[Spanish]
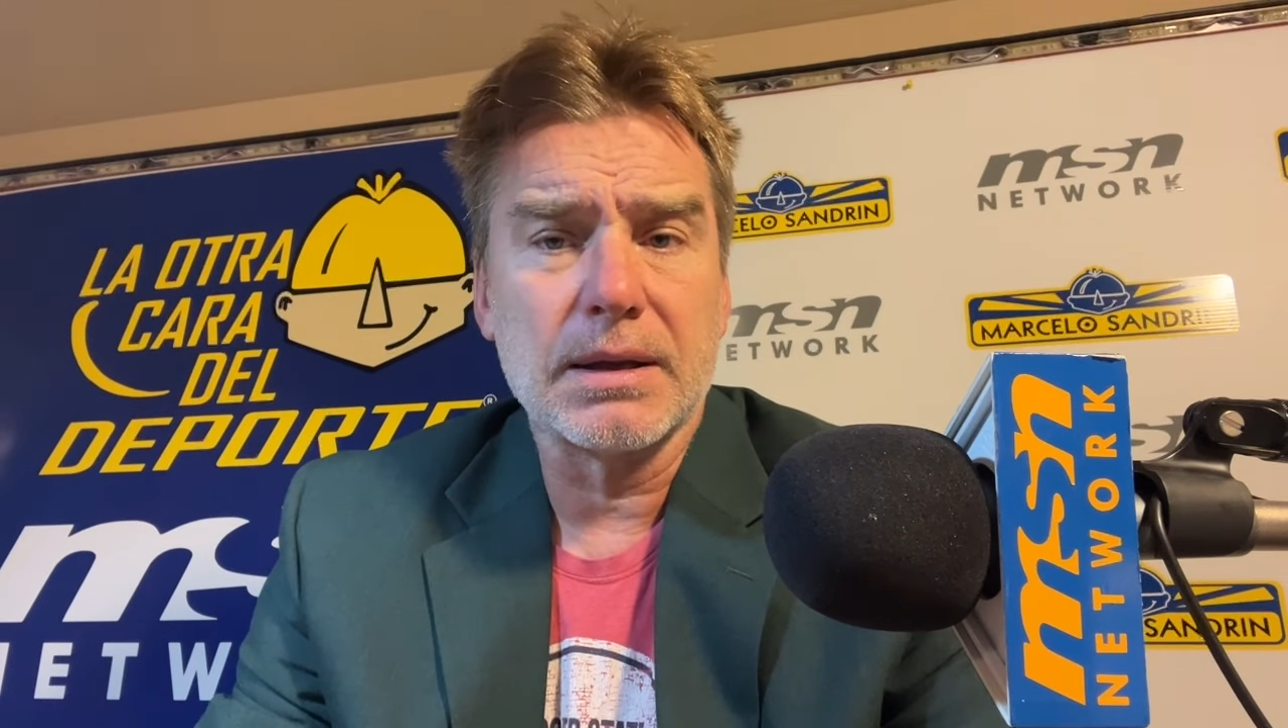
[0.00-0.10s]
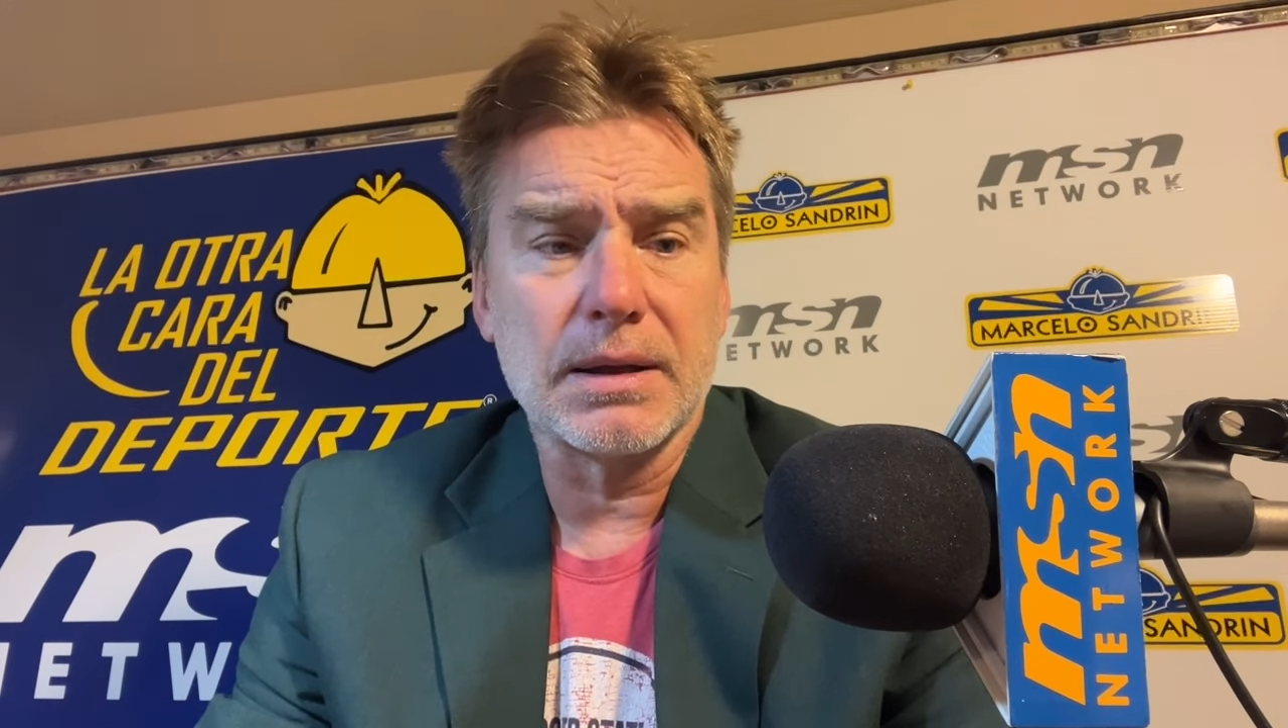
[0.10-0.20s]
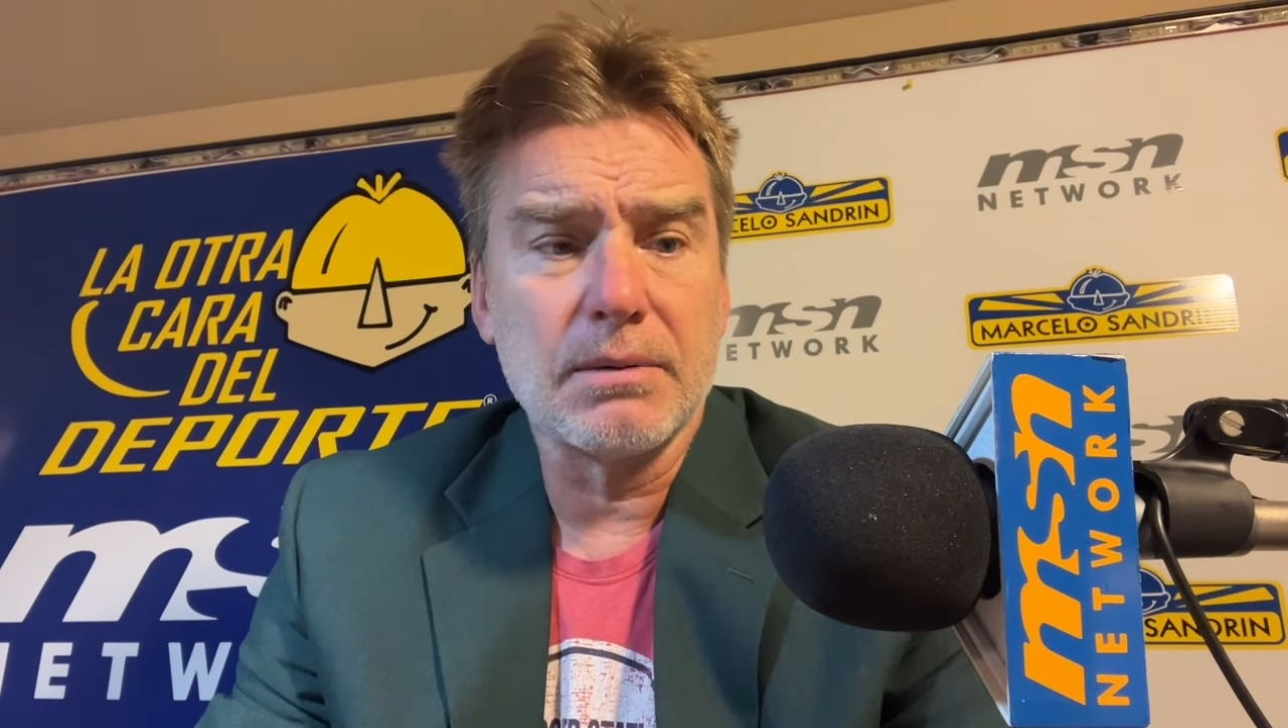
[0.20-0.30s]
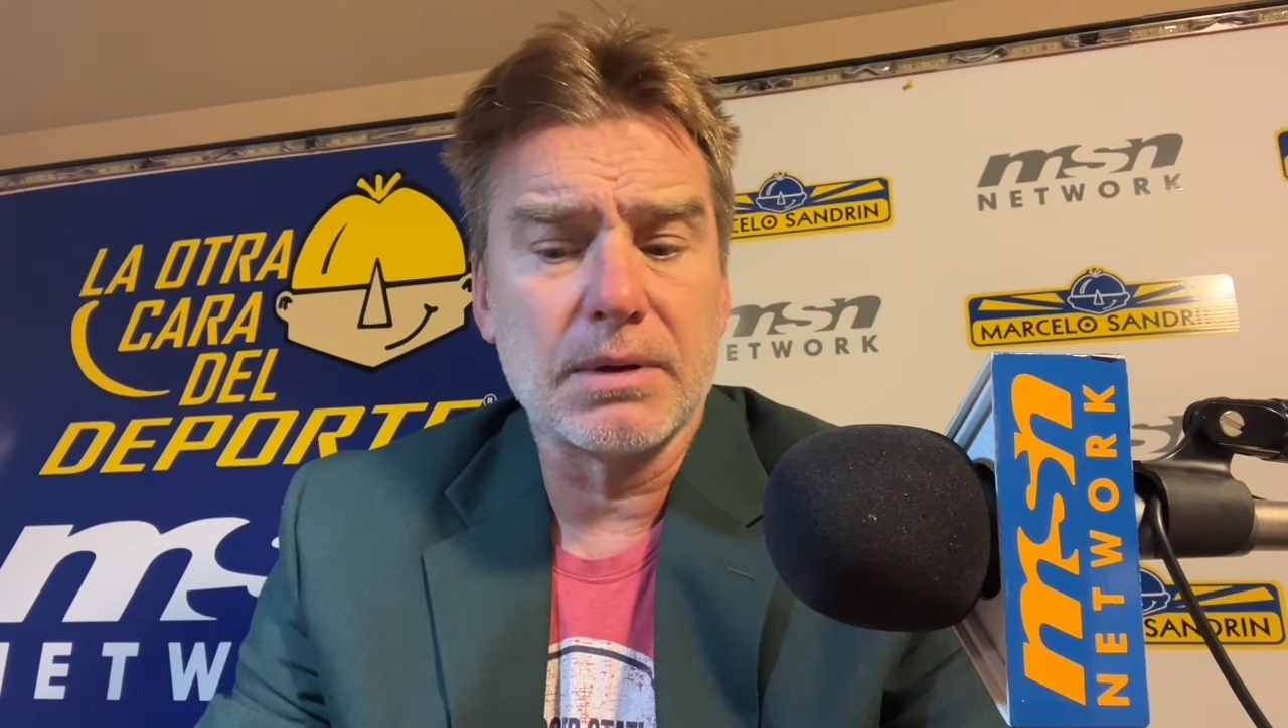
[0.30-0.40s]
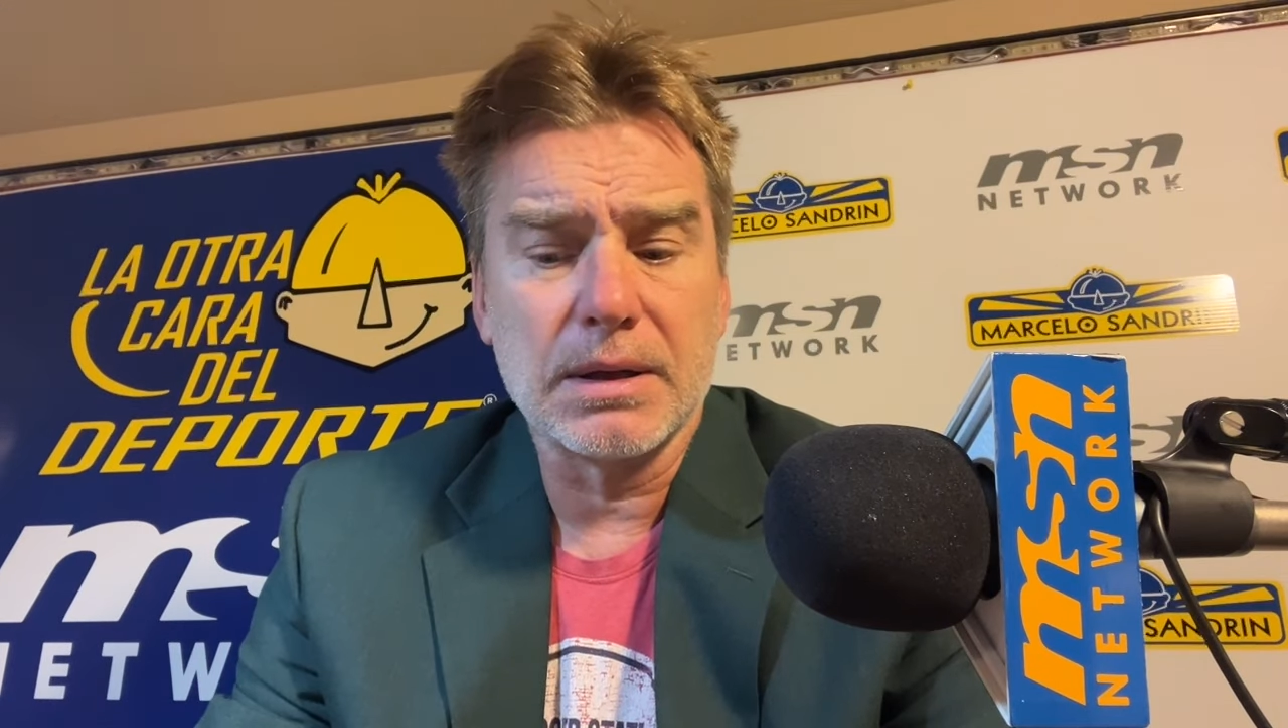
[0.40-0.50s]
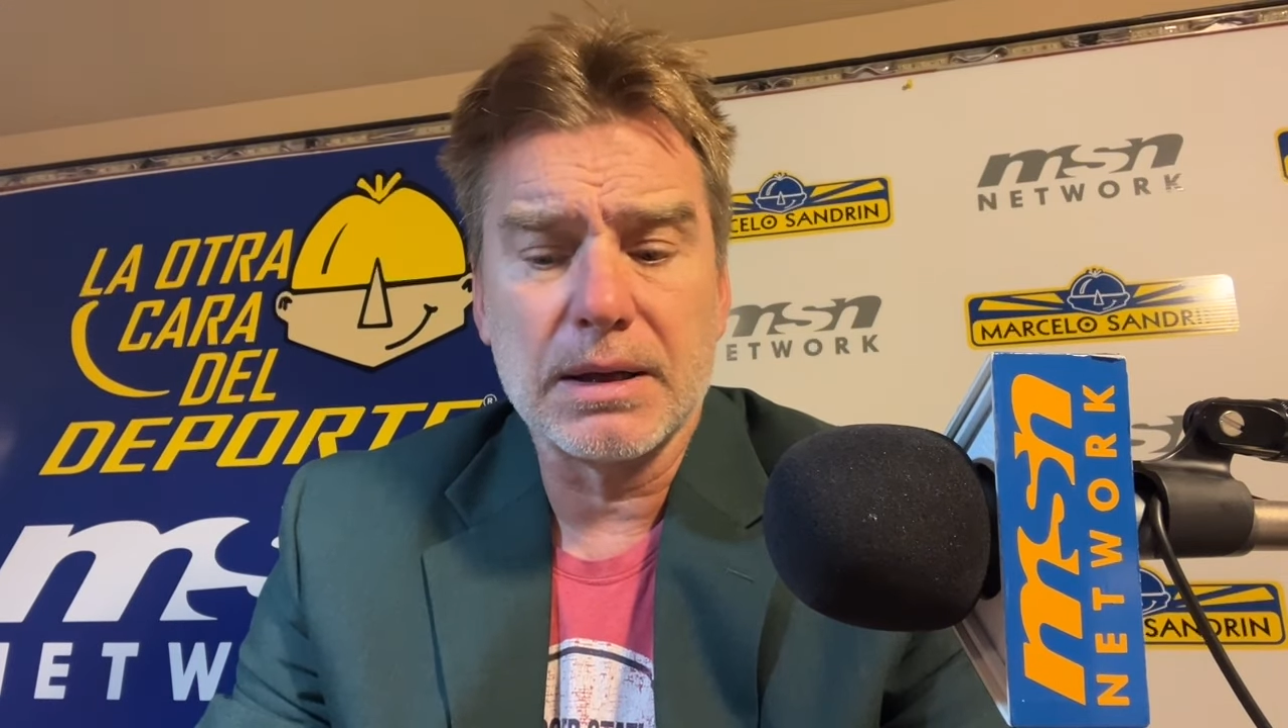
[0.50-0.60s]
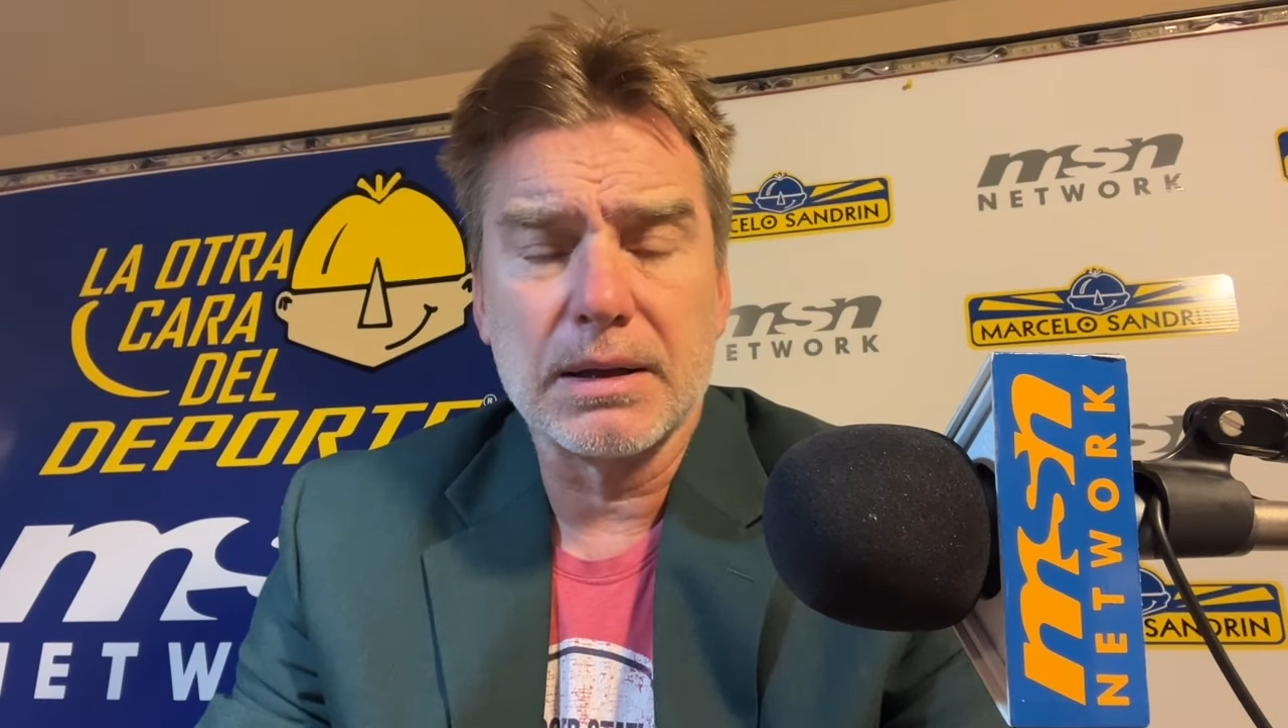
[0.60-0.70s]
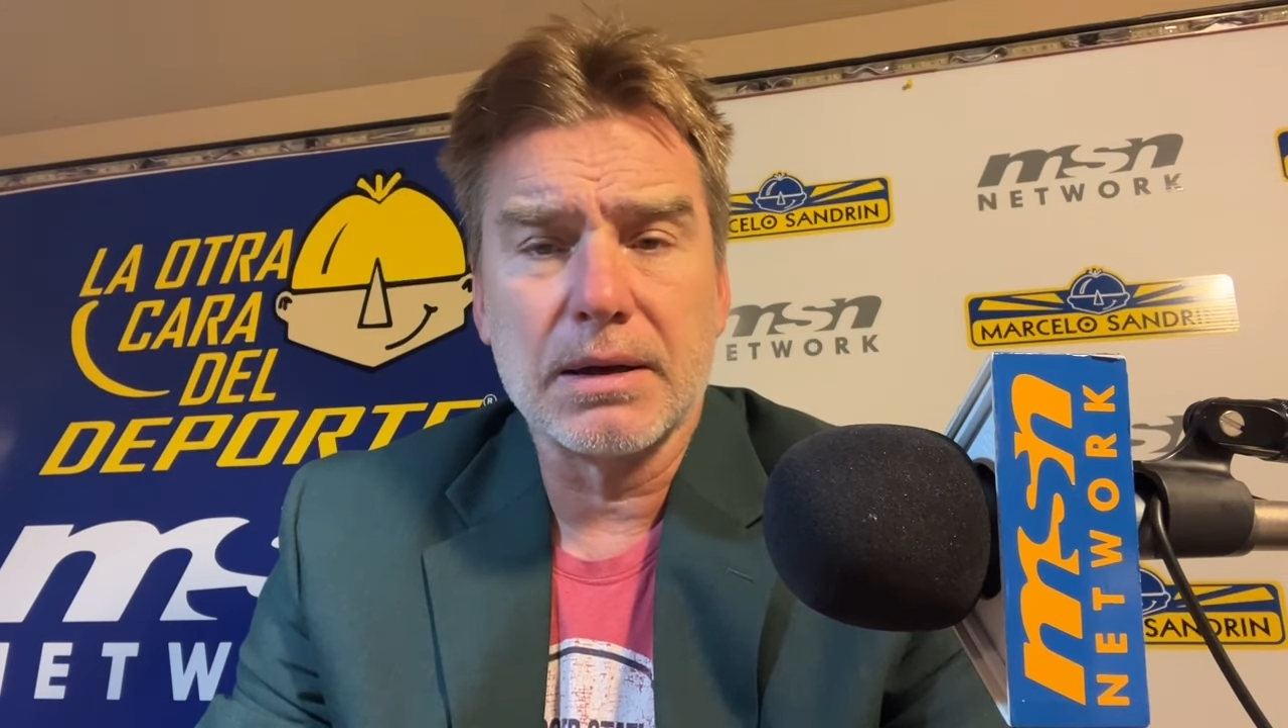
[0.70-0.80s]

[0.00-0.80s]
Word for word: tenemos que tratar de